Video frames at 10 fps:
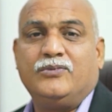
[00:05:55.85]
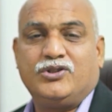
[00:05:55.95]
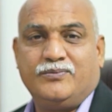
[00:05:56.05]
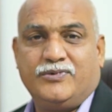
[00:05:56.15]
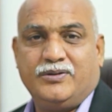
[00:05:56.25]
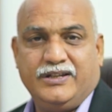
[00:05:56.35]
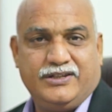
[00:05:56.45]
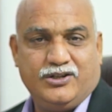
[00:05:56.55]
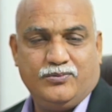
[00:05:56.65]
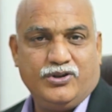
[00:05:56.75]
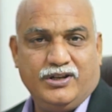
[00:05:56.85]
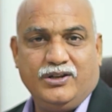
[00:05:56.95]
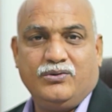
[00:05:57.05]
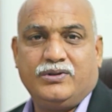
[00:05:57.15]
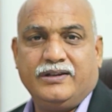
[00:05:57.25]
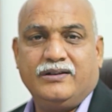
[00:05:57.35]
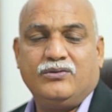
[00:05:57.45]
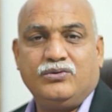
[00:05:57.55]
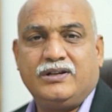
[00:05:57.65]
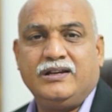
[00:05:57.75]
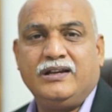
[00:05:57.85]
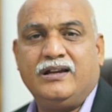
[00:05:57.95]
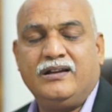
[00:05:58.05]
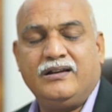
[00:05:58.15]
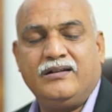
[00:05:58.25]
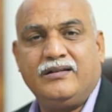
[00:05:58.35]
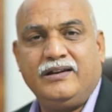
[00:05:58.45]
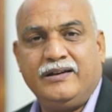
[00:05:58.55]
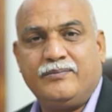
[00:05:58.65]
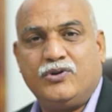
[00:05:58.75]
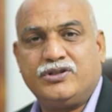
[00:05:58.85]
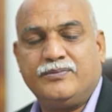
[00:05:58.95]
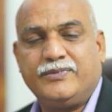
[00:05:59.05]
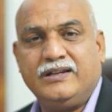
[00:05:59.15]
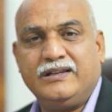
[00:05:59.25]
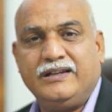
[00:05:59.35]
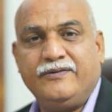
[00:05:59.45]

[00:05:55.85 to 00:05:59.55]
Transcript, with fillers: मौसम कभी अच्छे बुरे नहीं होते उनकी हर एक मौसम की